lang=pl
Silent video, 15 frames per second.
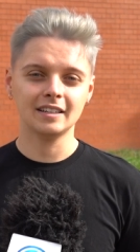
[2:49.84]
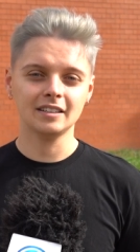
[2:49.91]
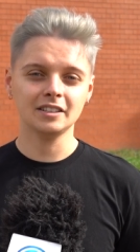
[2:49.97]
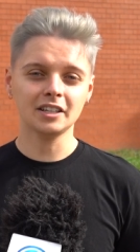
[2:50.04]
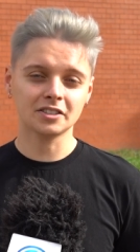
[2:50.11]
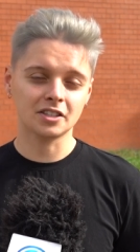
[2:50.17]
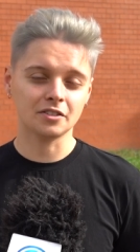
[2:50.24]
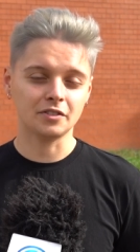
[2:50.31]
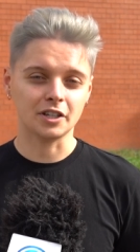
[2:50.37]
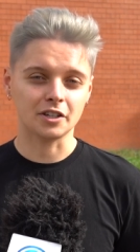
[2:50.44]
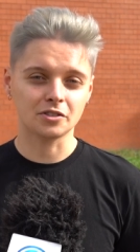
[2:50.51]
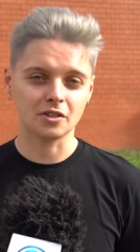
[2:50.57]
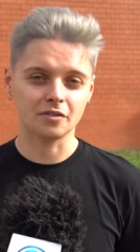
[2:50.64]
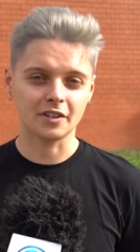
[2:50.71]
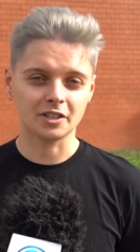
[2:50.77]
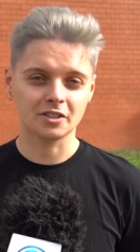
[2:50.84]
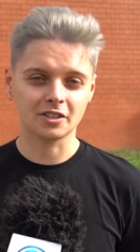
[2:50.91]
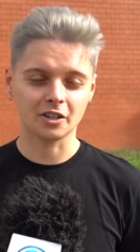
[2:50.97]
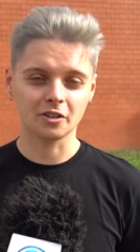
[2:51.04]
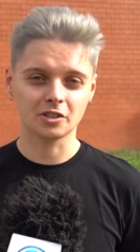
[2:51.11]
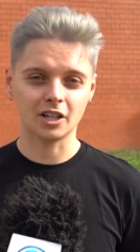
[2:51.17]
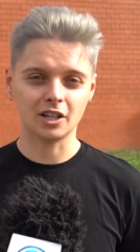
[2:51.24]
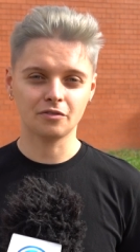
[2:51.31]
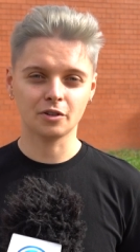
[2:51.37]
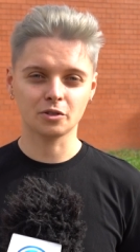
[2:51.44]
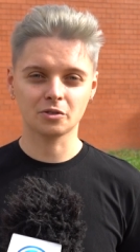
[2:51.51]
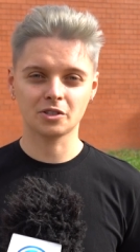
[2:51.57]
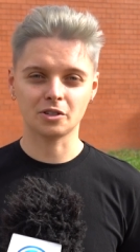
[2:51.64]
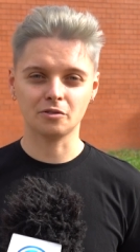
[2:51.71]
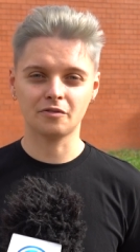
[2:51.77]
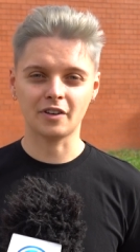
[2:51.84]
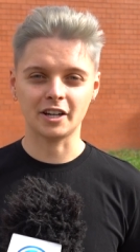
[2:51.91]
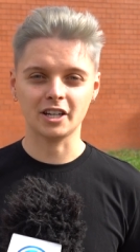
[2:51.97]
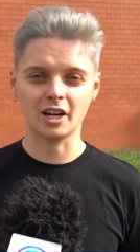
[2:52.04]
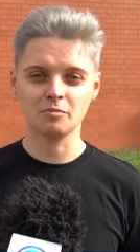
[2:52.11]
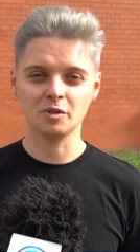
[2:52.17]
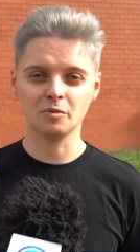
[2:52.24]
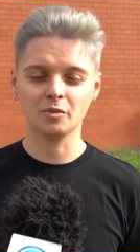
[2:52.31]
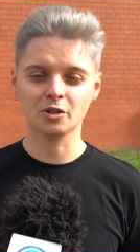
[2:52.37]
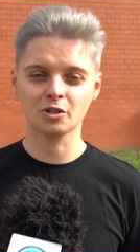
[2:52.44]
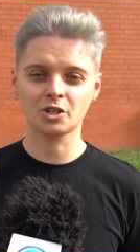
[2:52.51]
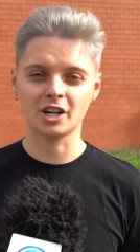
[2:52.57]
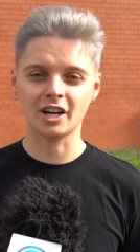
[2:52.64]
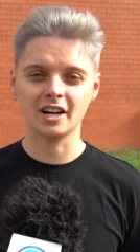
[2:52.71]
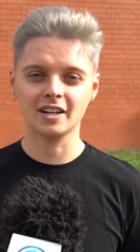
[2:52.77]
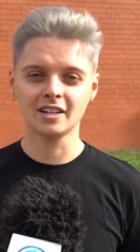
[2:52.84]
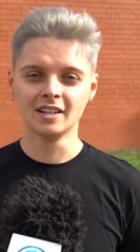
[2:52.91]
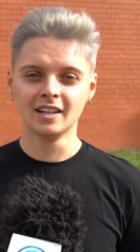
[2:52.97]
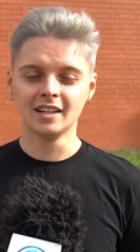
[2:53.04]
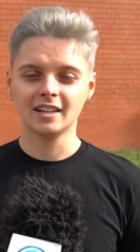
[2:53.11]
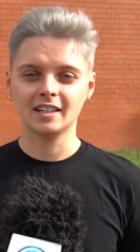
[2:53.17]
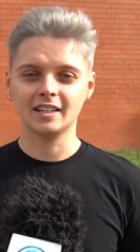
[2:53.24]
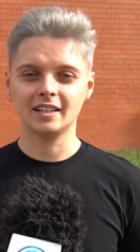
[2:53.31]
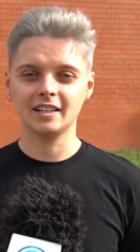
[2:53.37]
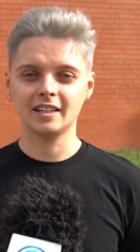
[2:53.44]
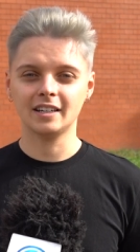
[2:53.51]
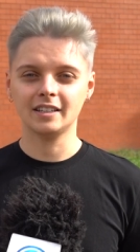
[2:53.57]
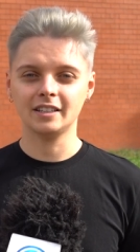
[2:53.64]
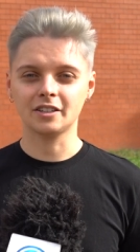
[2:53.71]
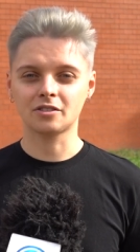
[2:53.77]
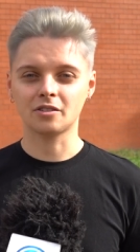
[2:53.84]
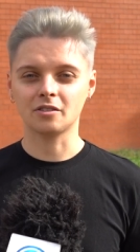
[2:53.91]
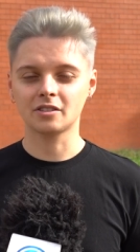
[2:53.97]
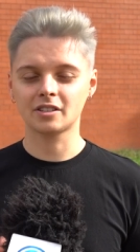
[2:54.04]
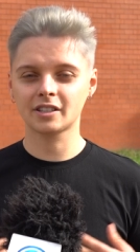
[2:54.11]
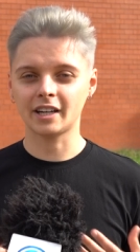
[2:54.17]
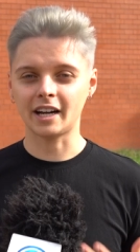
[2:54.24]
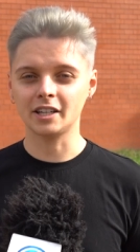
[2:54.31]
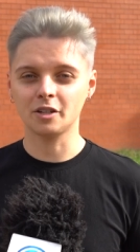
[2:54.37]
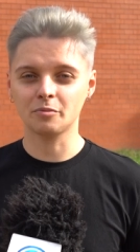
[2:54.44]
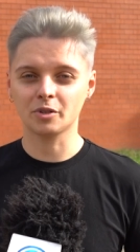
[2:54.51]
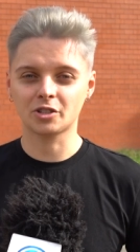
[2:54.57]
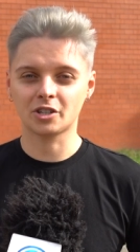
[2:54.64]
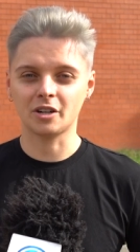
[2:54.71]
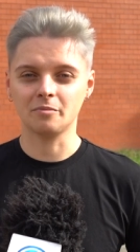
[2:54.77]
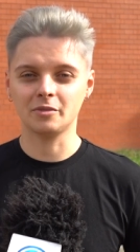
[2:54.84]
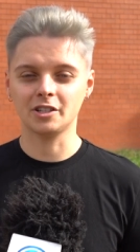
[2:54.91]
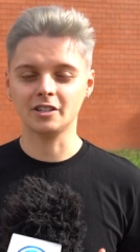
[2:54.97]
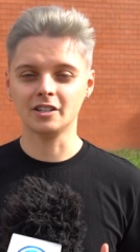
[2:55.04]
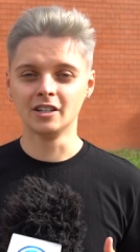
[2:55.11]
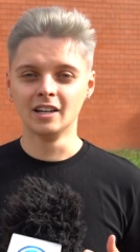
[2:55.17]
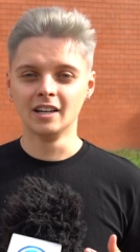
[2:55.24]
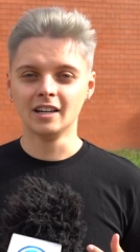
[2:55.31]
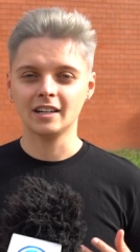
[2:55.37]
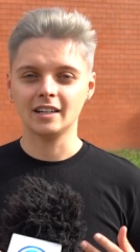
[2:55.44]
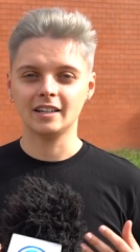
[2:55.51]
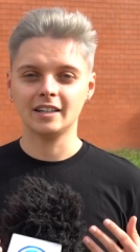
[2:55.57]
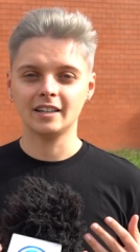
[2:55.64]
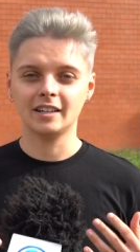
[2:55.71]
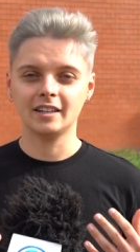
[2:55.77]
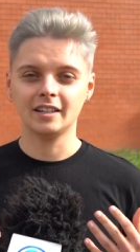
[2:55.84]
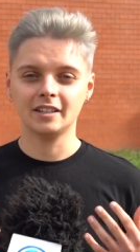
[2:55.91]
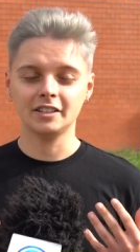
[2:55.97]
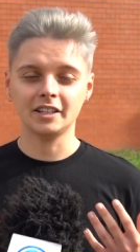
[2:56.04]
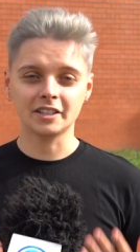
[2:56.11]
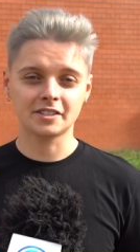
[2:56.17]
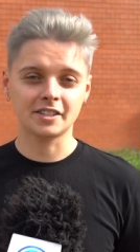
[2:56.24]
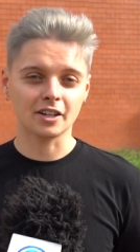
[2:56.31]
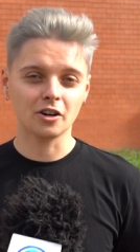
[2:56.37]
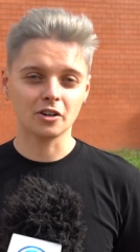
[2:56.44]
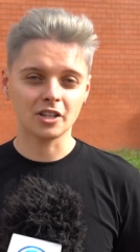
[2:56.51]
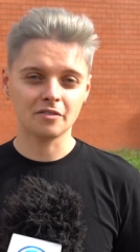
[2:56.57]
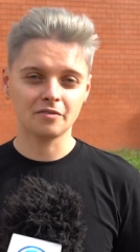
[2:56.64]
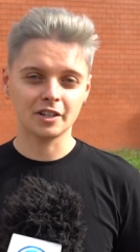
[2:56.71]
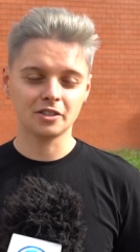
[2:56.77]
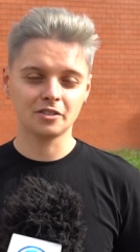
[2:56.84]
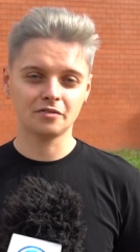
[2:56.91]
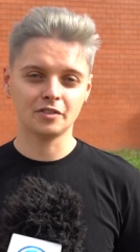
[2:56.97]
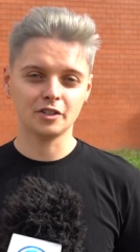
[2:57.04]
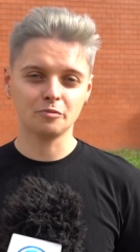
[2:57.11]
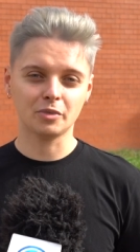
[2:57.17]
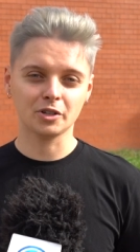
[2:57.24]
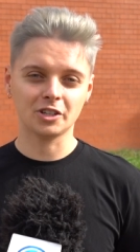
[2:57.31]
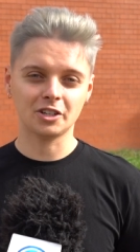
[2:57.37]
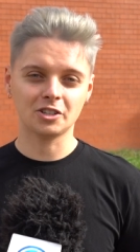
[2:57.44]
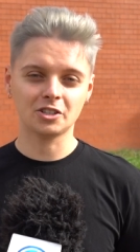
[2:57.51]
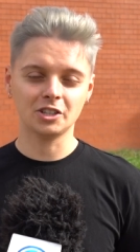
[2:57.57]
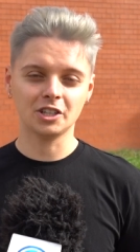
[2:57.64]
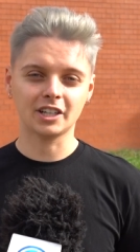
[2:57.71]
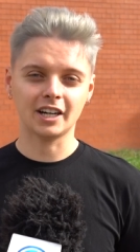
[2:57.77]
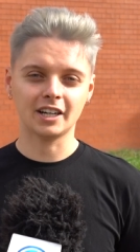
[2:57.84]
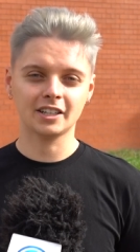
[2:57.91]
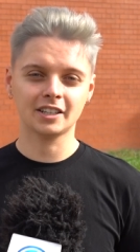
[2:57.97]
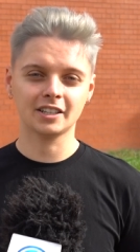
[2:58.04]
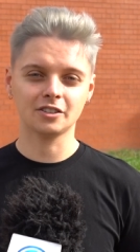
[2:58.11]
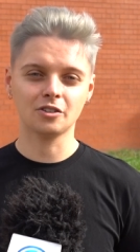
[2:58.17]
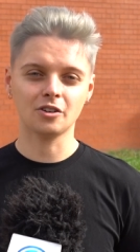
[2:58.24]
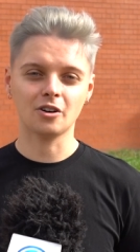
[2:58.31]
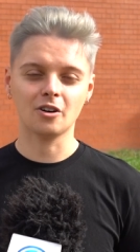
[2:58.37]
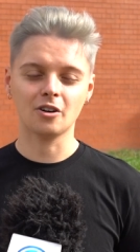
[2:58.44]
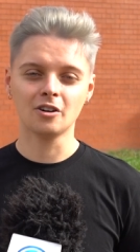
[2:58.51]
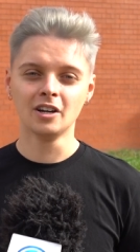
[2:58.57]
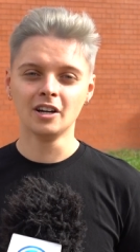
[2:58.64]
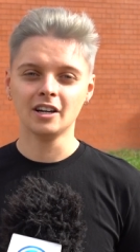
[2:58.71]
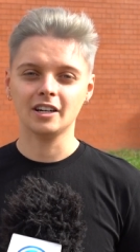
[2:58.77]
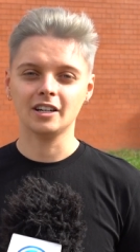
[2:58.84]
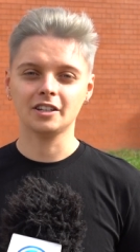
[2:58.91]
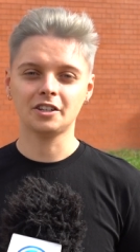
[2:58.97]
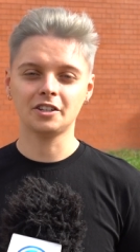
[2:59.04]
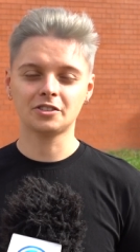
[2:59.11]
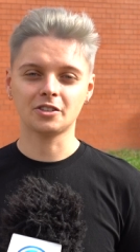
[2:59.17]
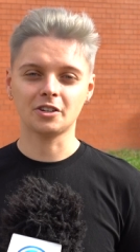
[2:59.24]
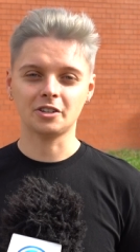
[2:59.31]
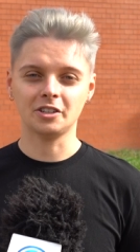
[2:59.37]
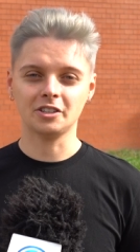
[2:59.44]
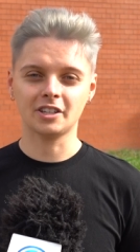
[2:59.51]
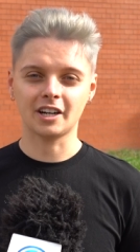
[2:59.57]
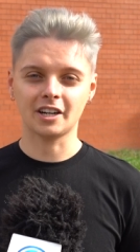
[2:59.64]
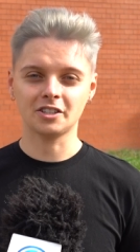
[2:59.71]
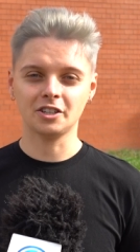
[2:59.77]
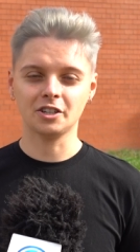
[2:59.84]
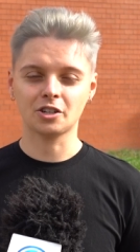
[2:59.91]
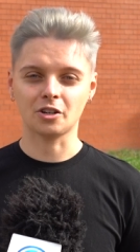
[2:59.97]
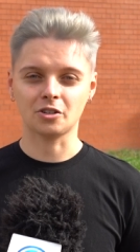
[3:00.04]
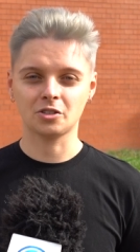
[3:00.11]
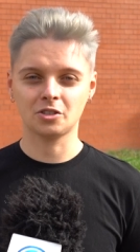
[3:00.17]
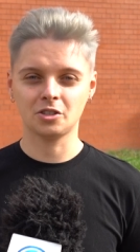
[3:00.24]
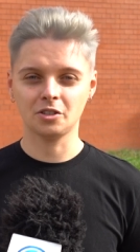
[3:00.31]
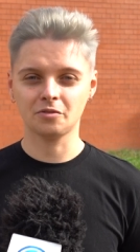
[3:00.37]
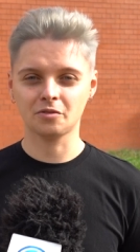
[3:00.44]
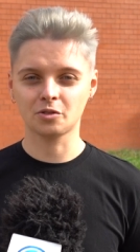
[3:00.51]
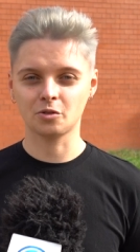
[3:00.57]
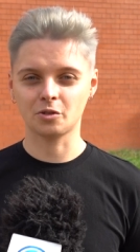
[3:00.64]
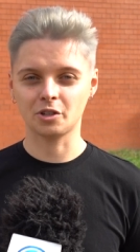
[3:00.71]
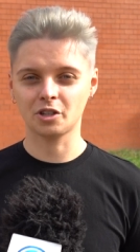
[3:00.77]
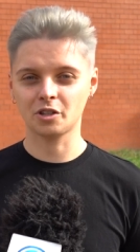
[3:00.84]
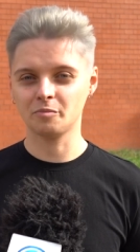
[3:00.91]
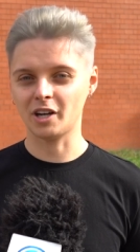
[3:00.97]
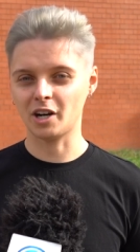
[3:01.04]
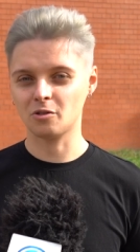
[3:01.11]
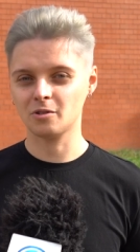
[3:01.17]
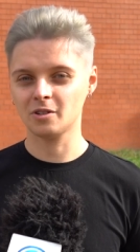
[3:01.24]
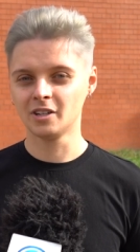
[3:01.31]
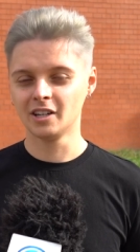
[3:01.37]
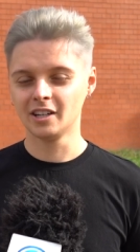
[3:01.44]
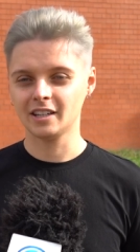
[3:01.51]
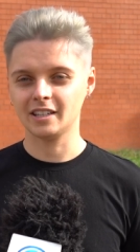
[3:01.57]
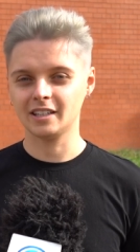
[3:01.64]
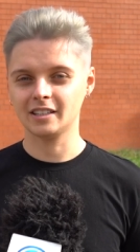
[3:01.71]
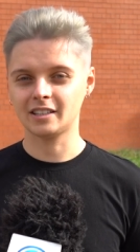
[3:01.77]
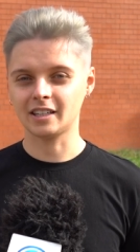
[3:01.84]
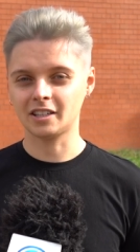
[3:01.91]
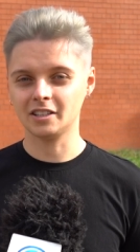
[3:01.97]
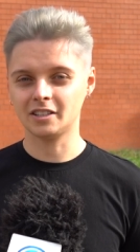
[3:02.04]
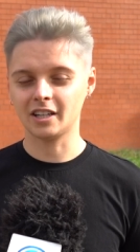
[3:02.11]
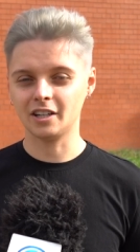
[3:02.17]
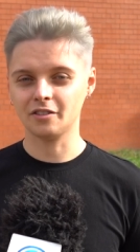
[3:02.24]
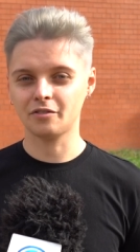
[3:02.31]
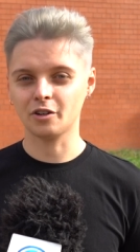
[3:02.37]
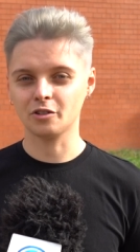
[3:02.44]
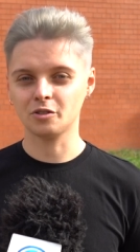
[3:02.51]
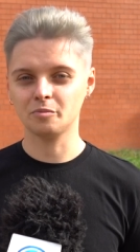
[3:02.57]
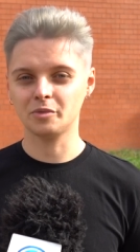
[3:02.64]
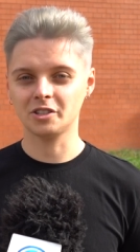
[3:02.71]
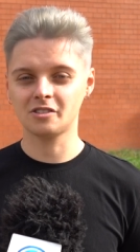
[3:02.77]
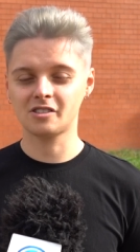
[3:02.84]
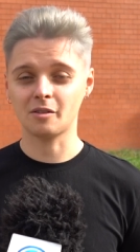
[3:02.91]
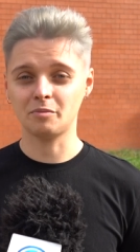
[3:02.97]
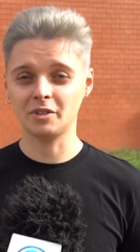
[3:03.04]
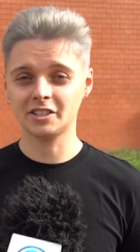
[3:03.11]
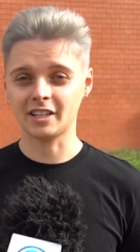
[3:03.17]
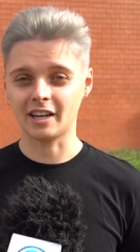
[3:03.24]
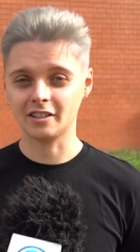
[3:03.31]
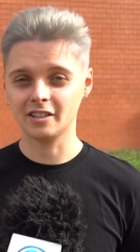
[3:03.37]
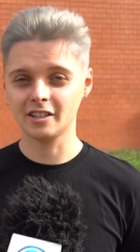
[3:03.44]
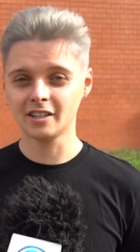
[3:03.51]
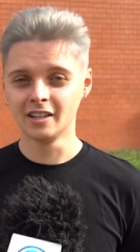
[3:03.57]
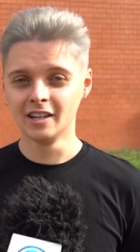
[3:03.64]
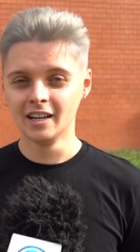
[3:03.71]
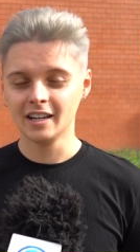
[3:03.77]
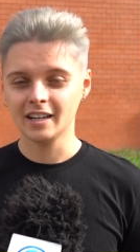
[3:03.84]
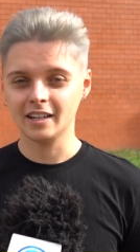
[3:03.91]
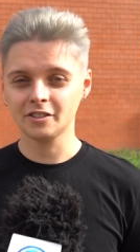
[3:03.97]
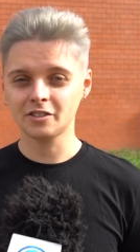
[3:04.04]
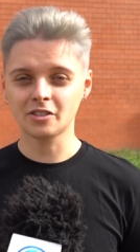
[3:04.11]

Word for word: nie chce finansować tego telefonu zaufania, mimo że e, jest on skrajnie potrzebny. Nie chce go nawet w podręcznikach do historii teraźniejszości, w których miał E, taki telefon być zapisany. E,